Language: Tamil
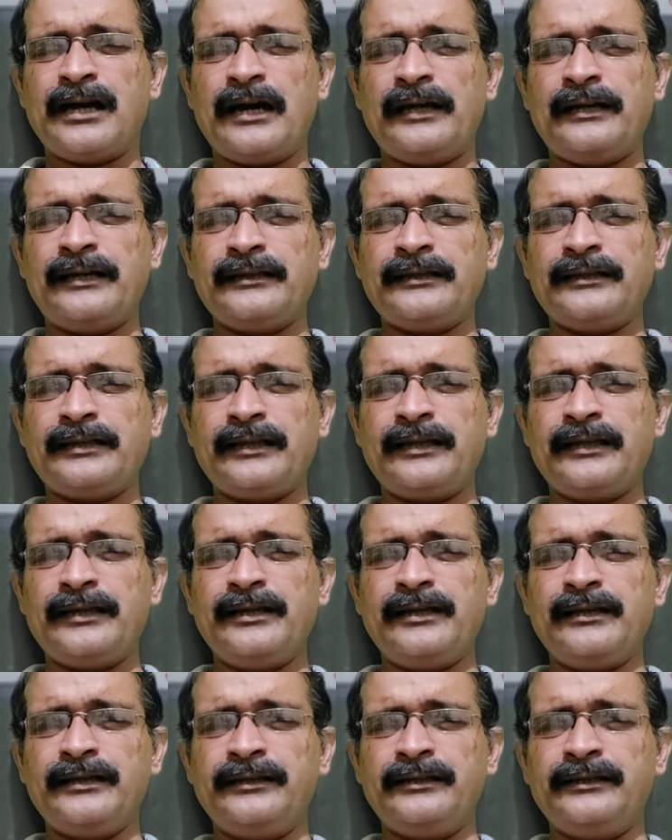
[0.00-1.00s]
அடுத்த
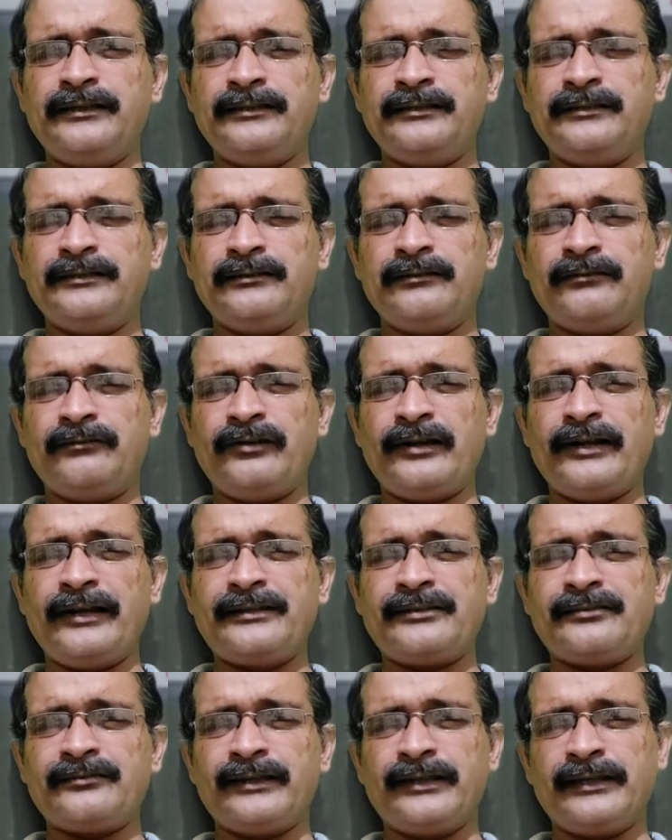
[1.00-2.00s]
ஏழு
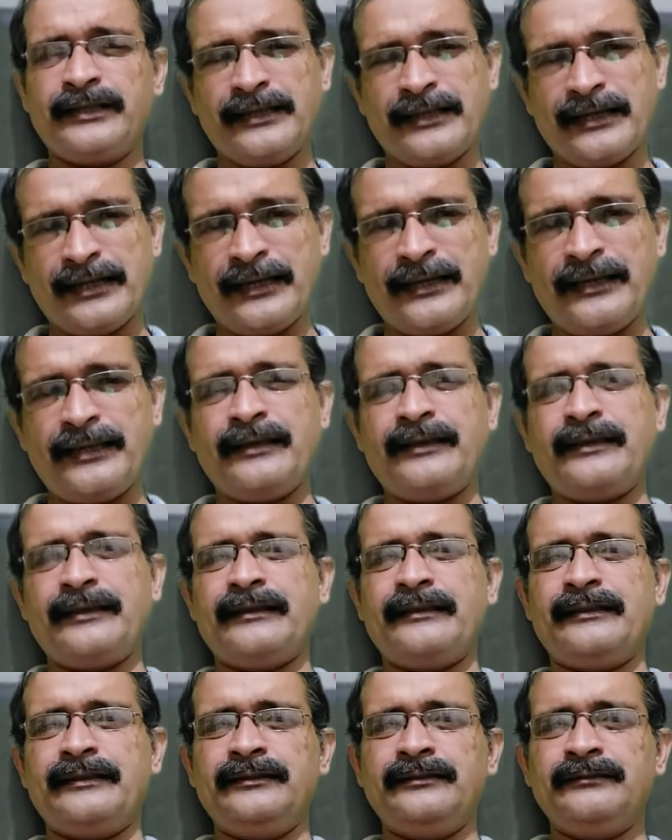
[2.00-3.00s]
ஃப்ளைட்ஸ் வந்து இறங்கி
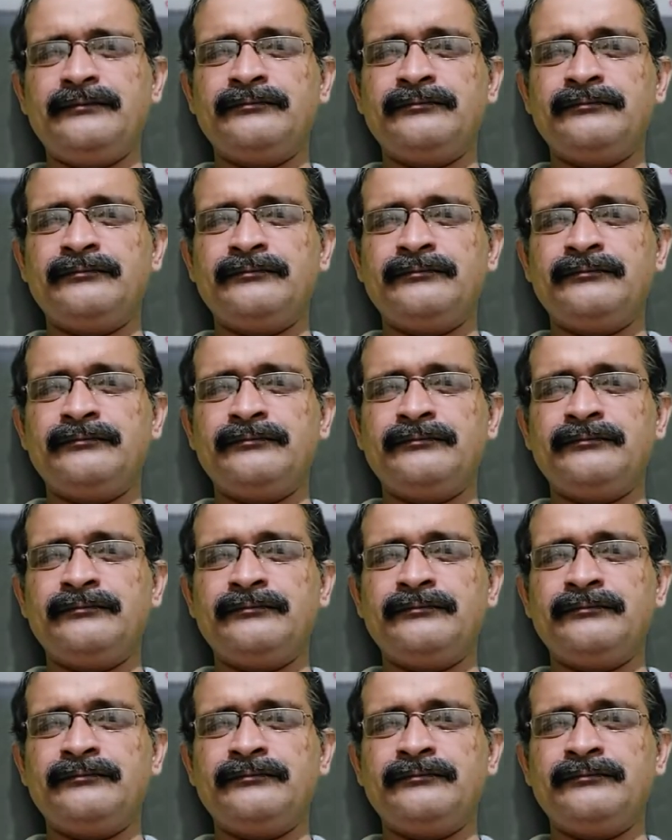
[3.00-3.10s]
இருக்கிறது